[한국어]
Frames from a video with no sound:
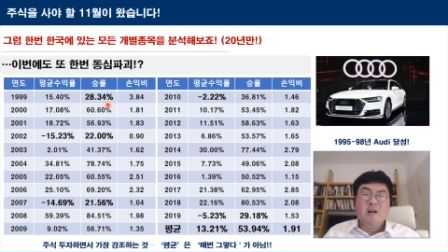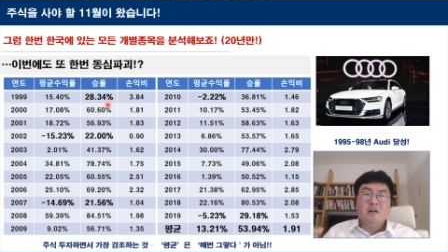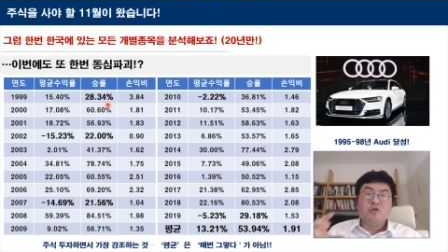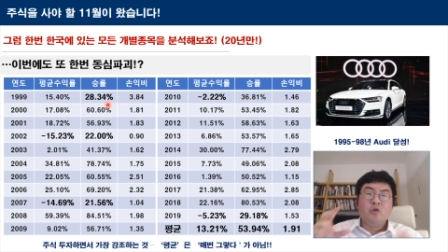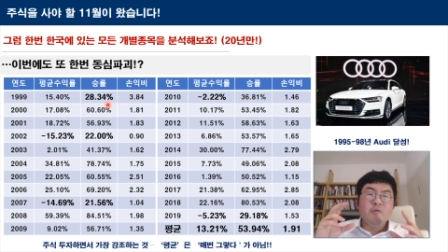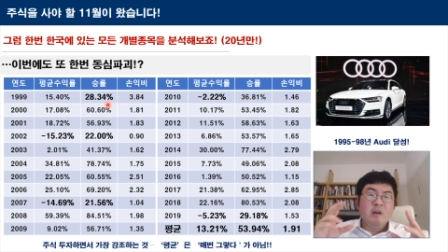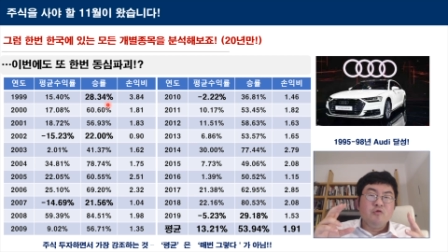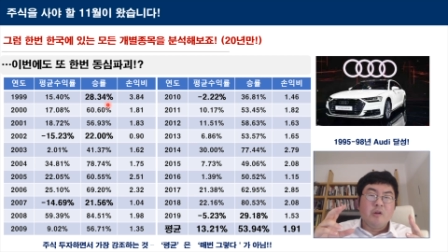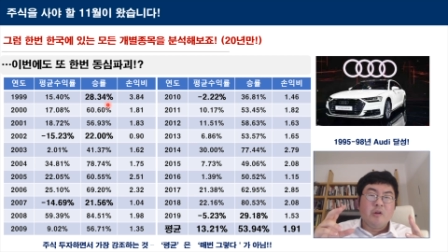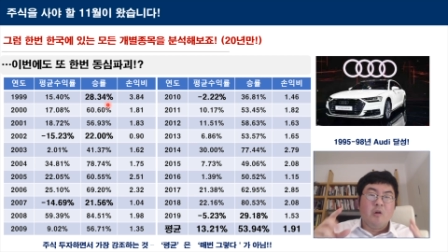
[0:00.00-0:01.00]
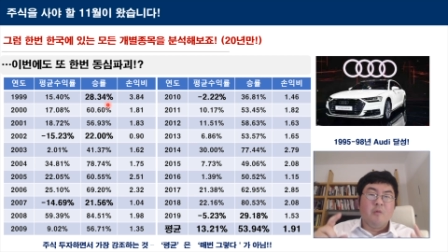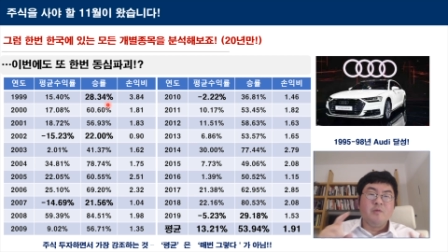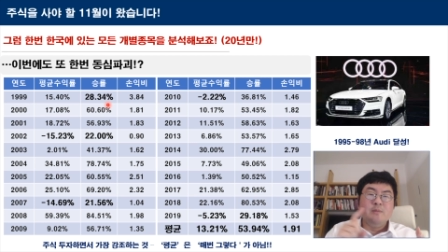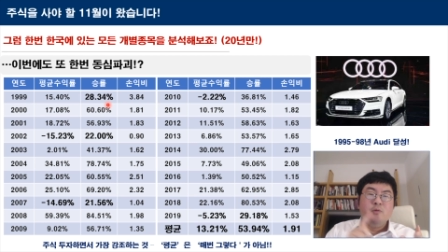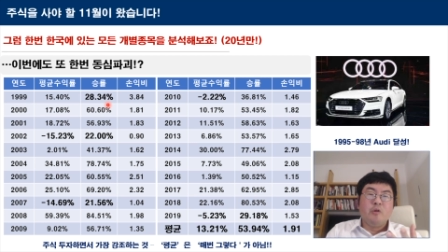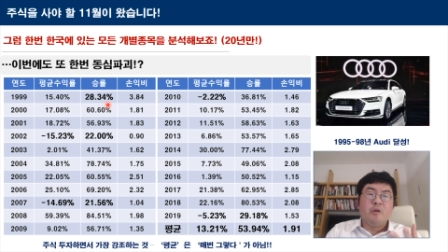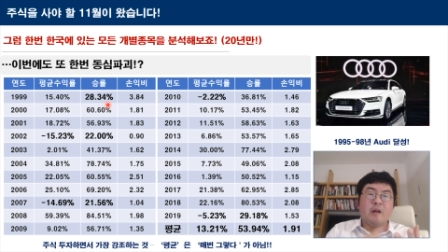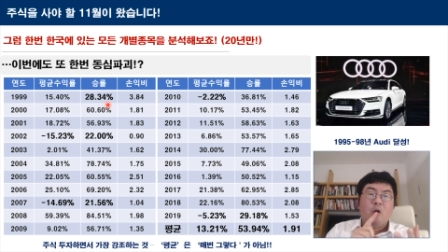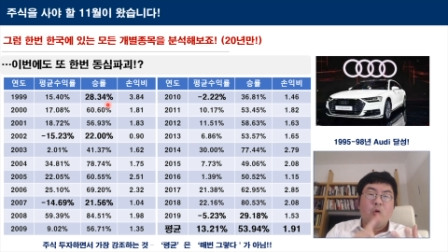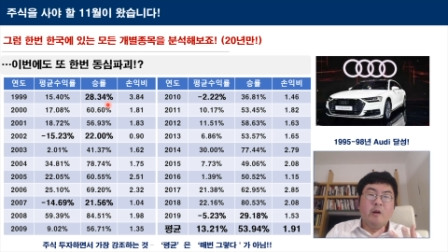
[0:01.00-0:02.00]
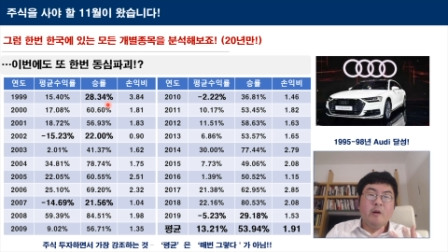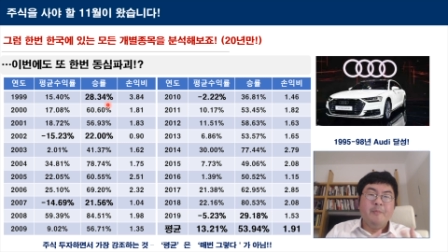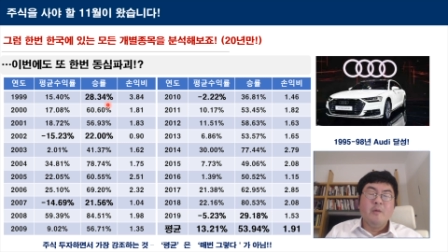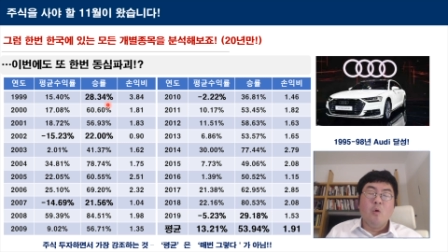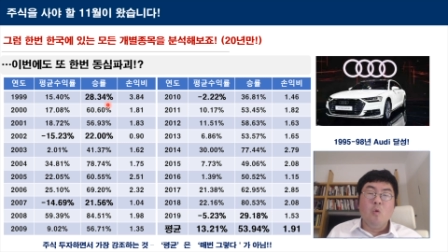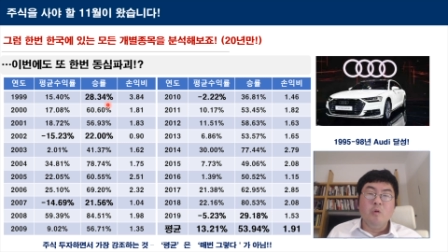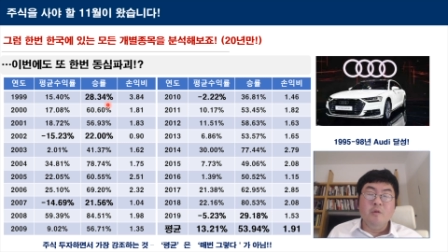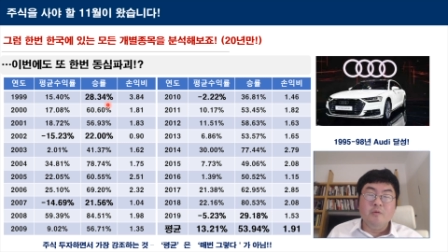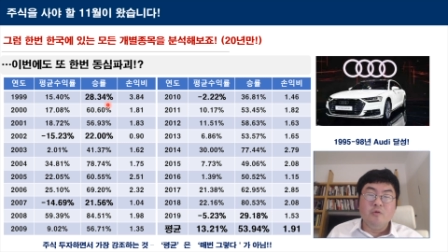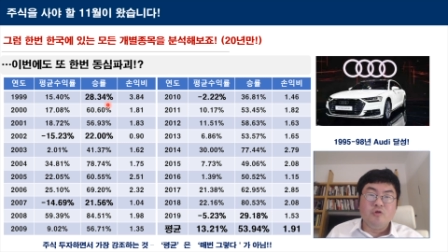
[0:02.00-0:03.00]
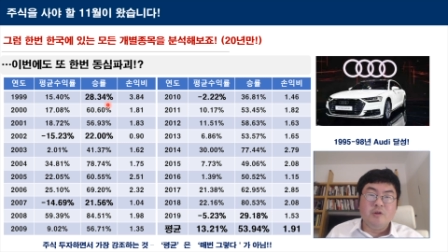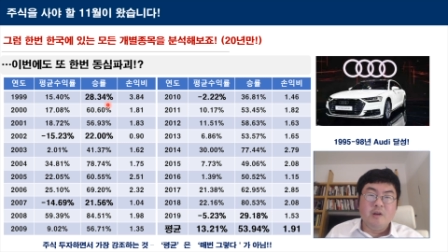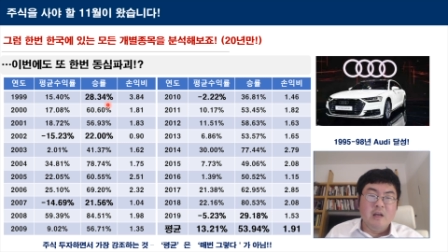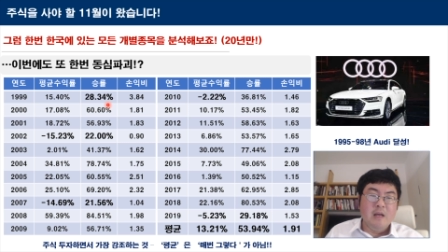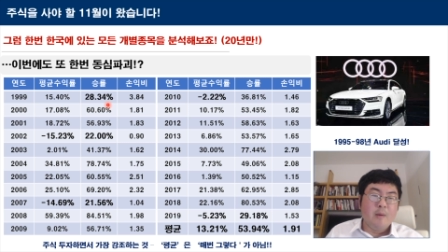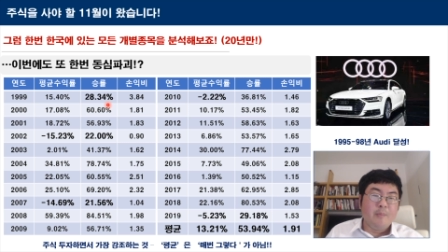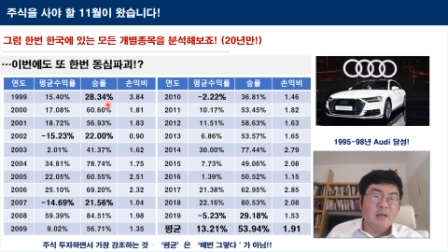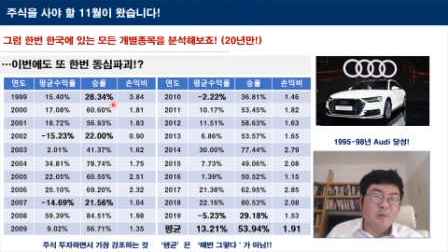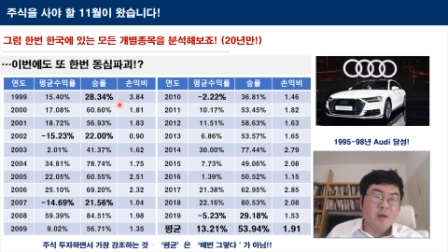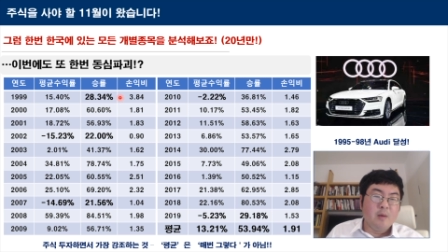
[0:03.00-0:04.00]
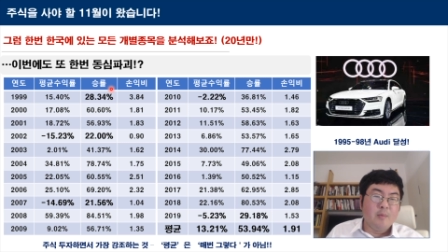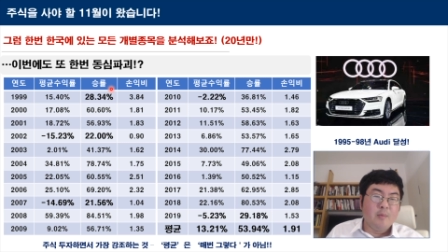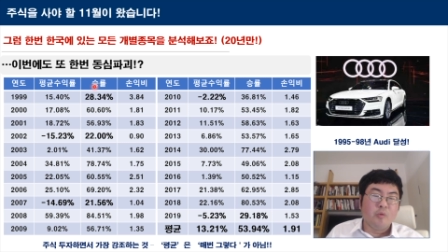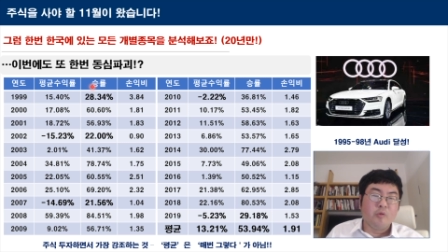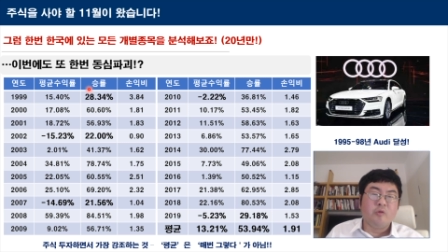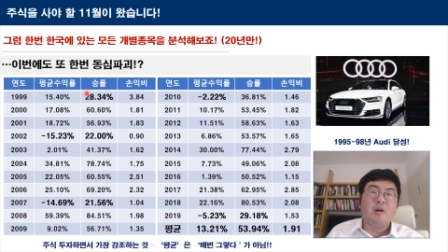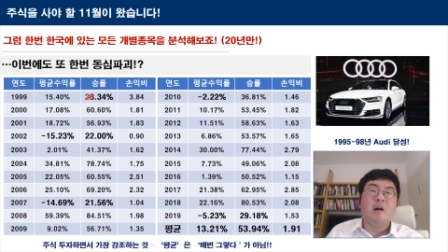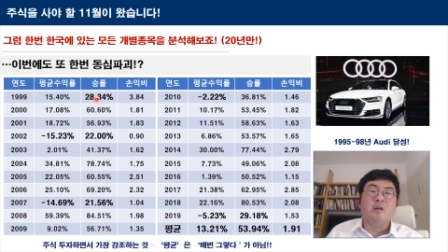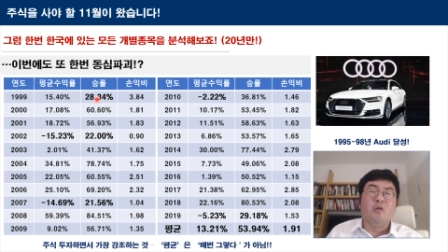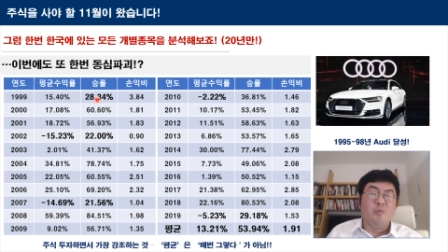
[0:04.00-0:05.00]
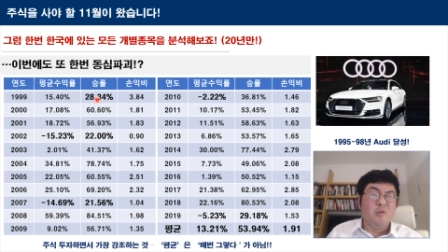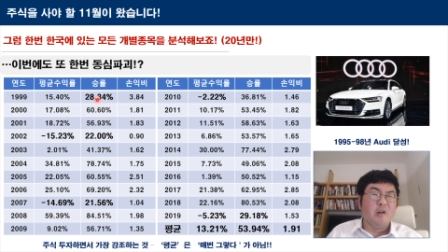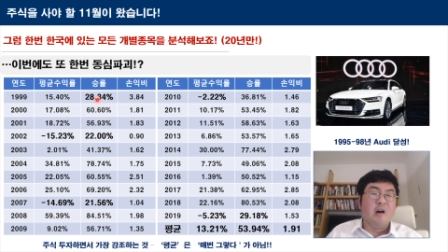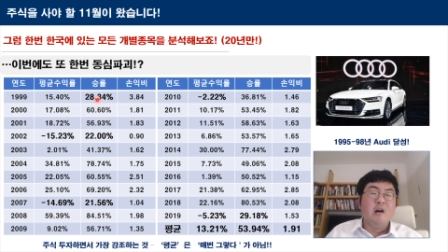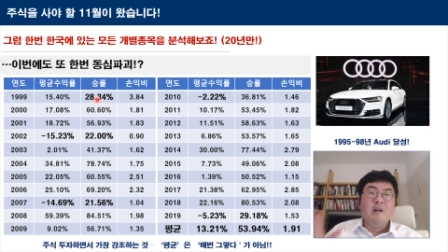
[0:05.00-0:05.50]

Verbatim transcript: 그 1000개 중에서 11월에서 4월에 오른 주식이 283개밖에 없었다라는 겁니다.